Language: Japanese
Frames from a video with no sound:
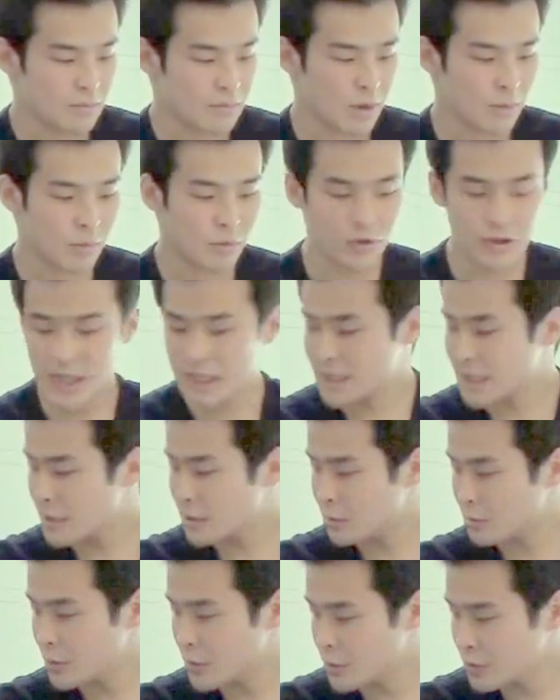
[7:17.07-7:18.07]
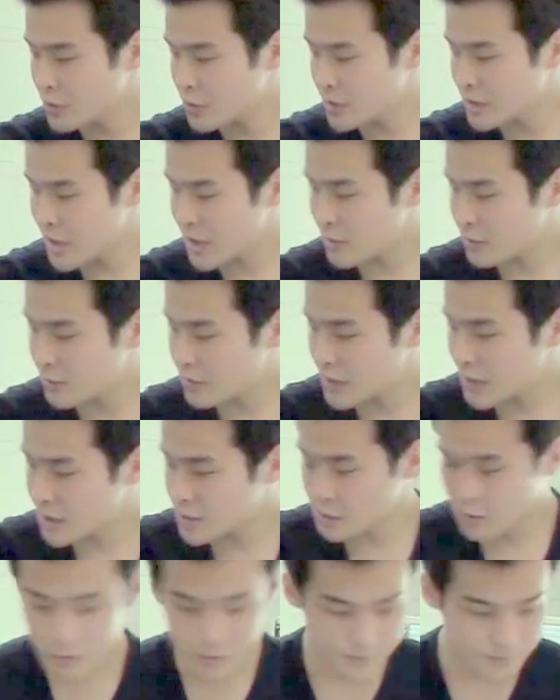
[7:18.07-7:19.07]
まあ、網羅性と平等性の2
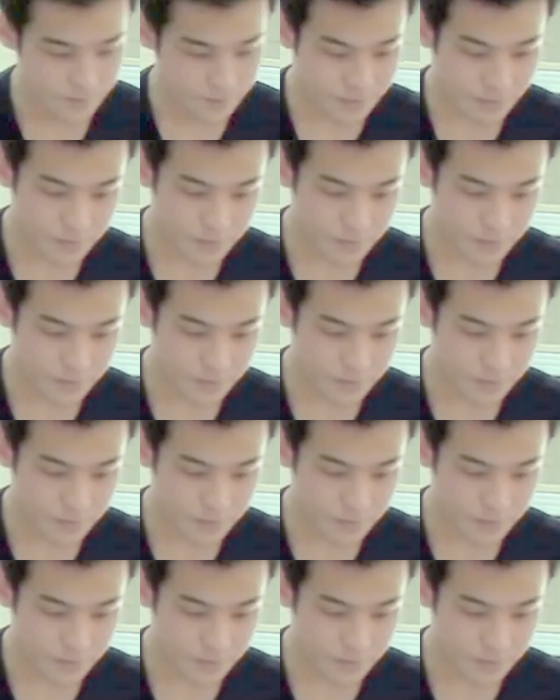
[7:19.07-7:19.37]
つの